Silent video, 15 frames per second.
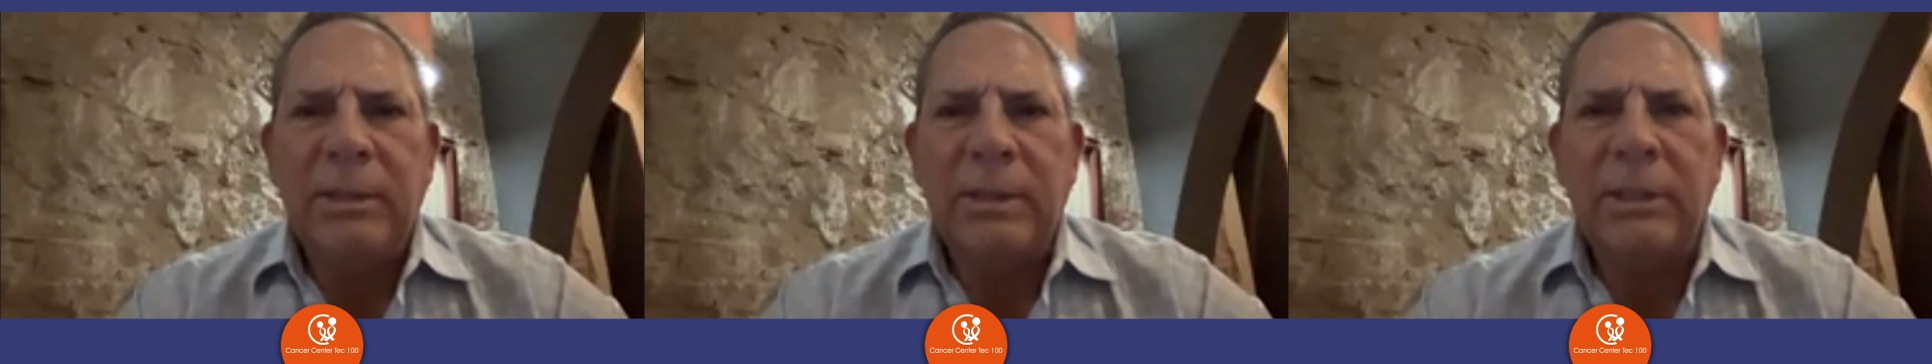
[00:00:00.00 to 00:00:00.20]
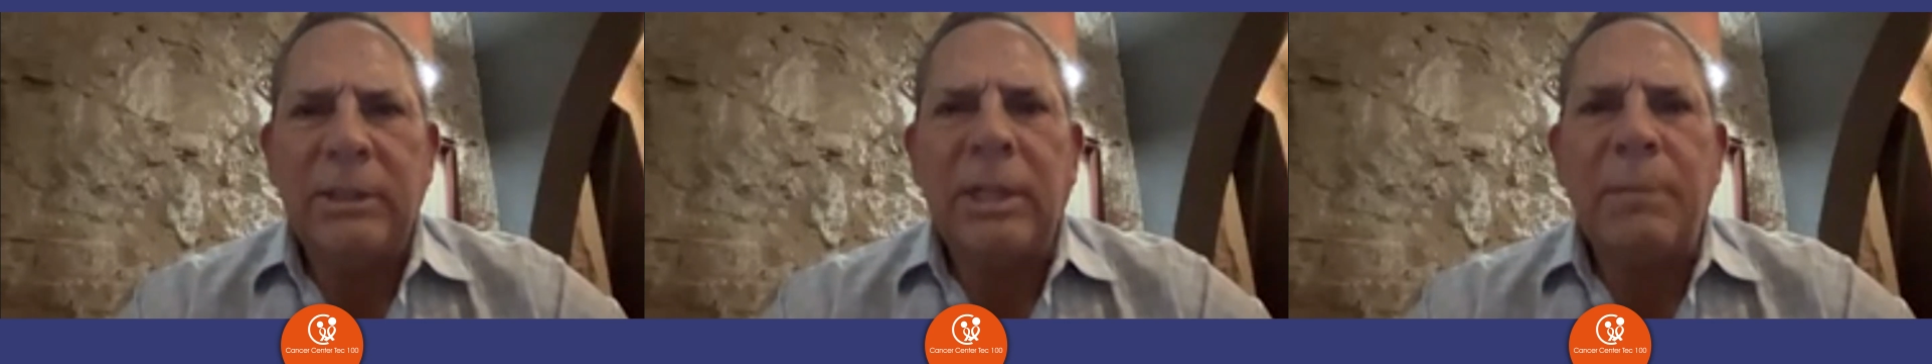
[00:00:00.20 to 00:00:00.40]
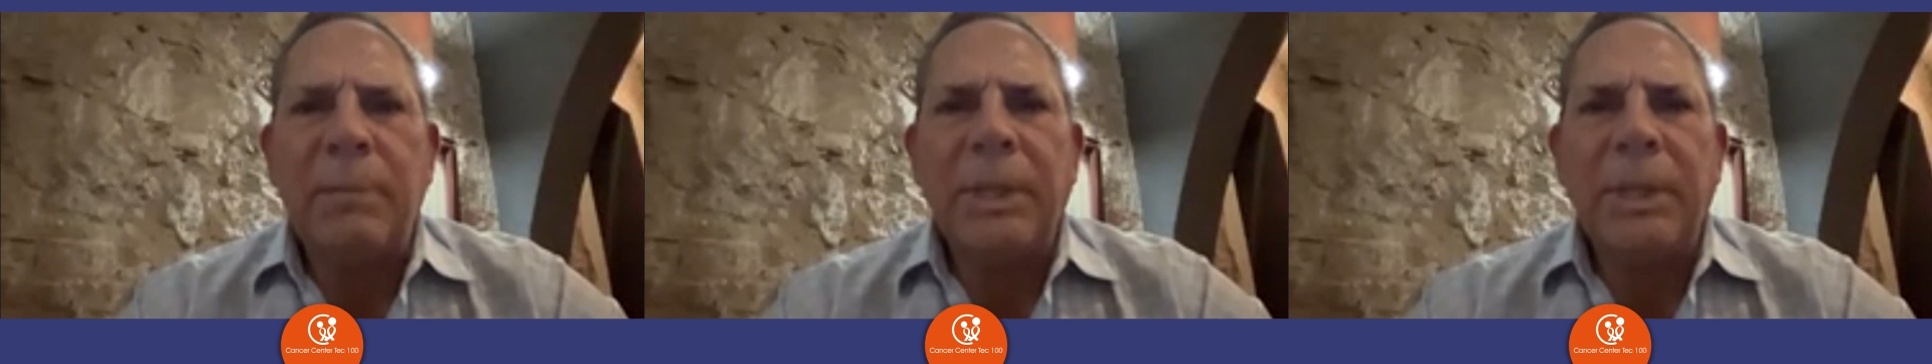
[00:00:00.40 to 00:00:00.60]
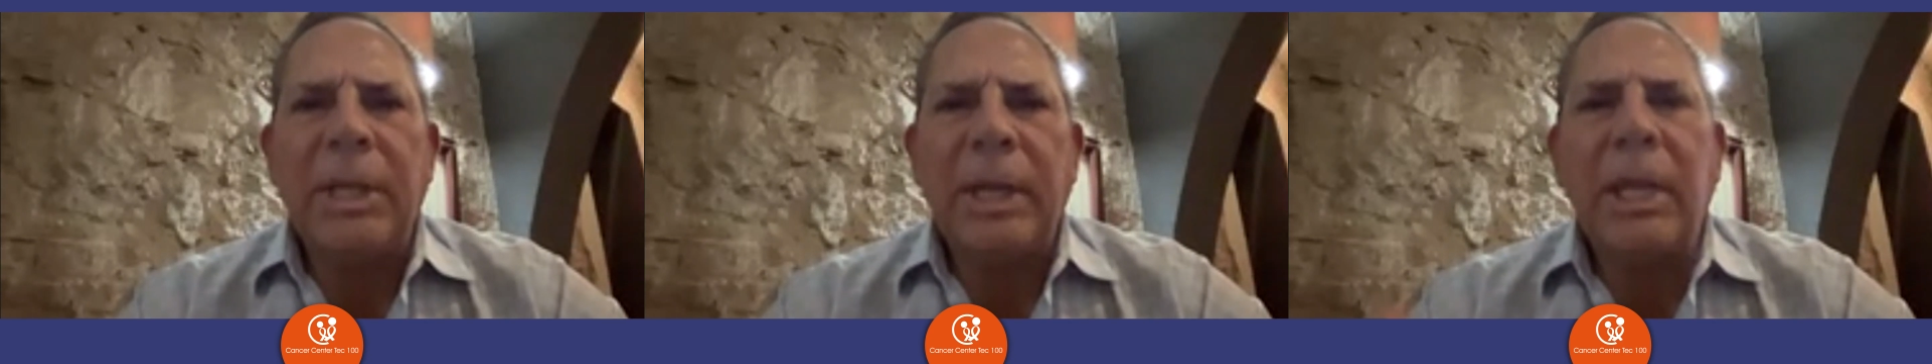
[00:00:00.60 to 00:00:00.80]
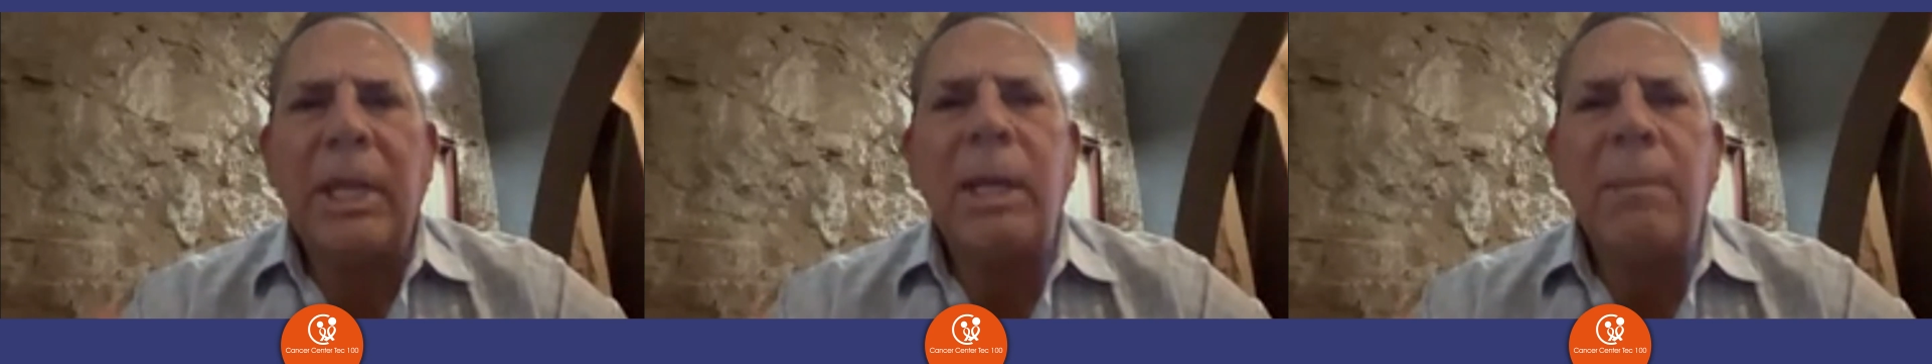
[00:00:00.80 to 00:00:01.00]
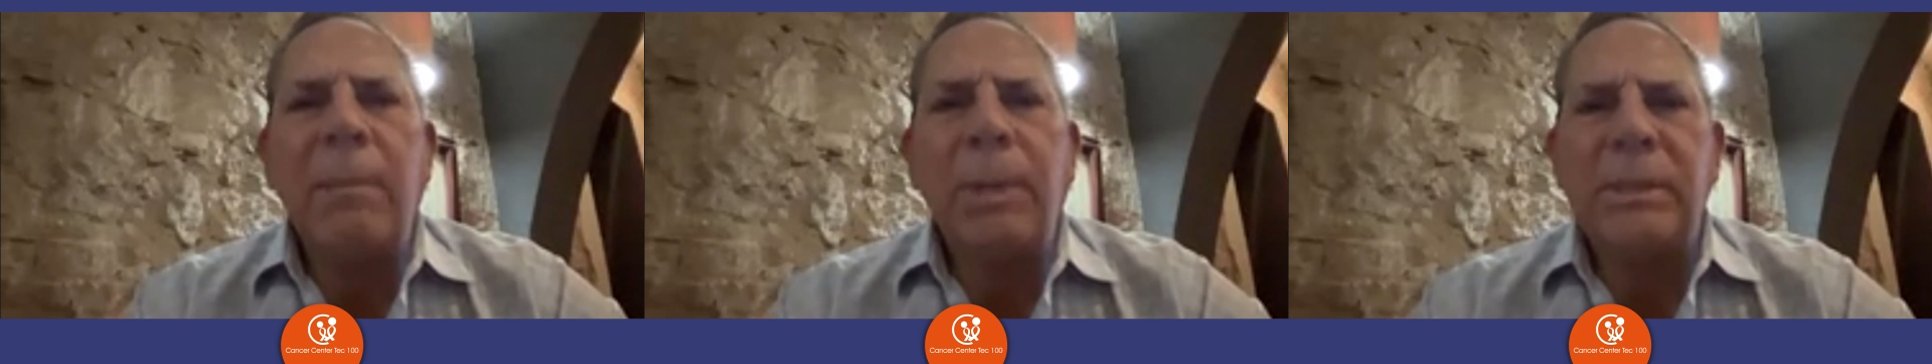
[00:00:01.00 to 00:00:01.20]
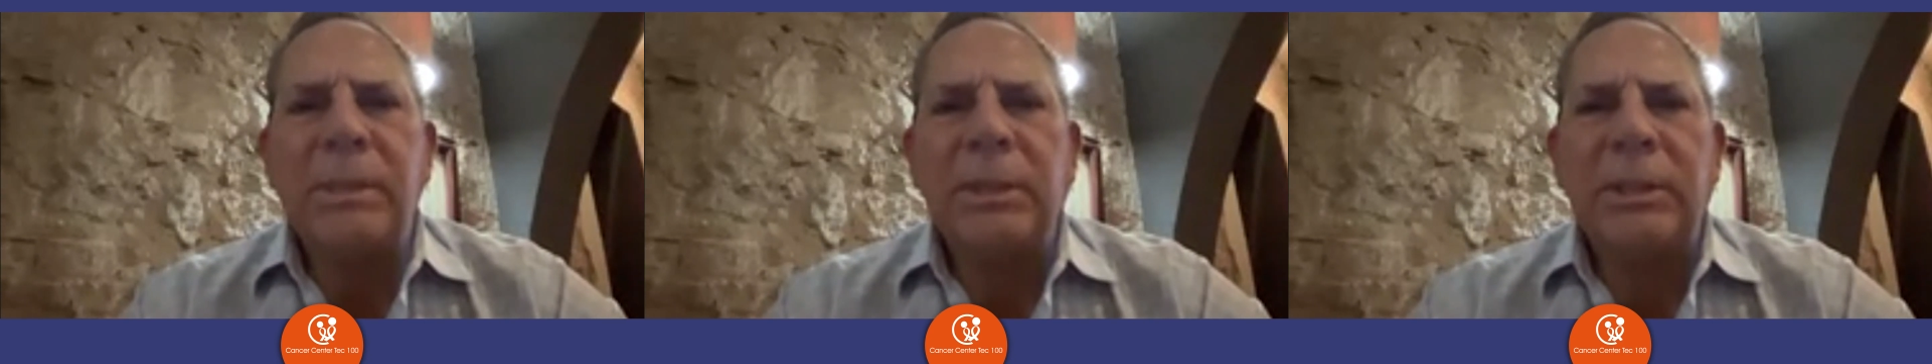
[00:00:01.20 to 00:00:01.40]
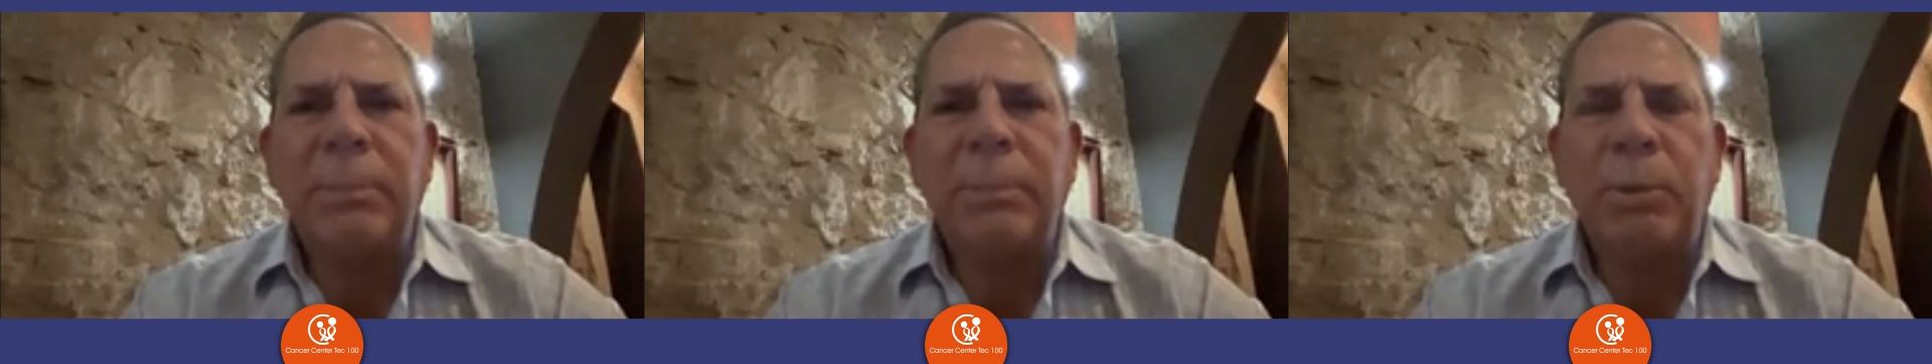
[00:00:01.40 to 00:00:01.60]
de tal manera que el
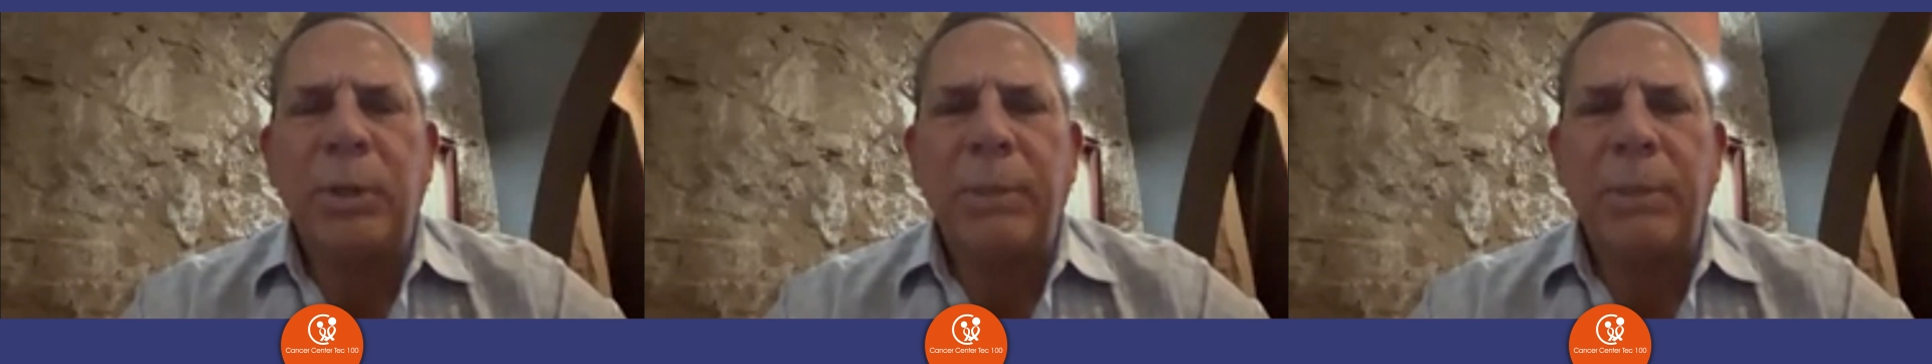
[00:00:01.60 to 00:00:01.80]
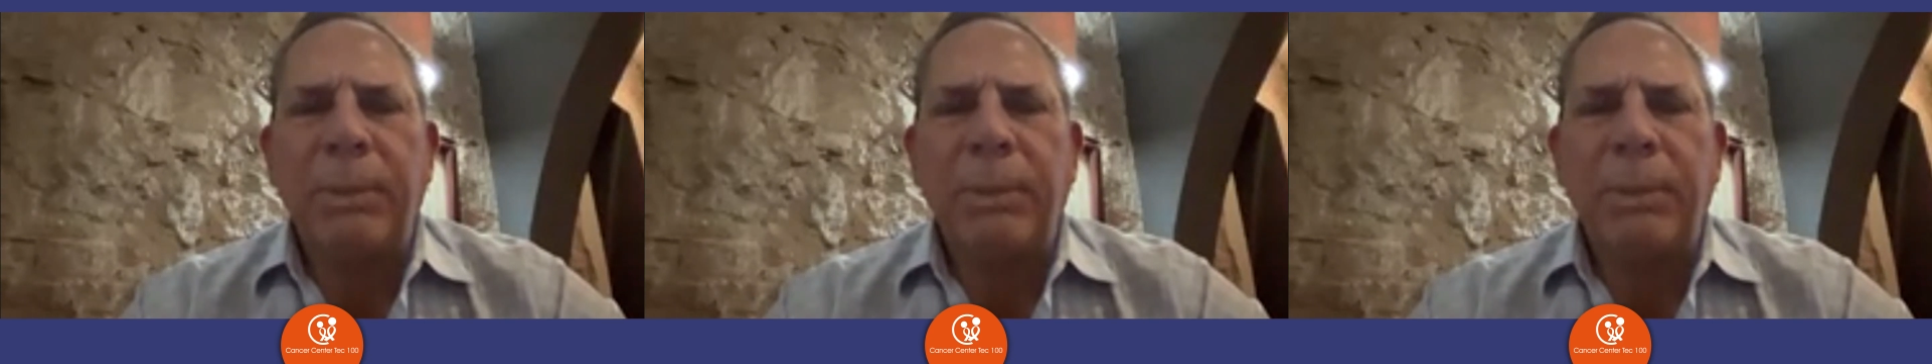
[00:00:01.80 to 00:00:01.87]
paciente puede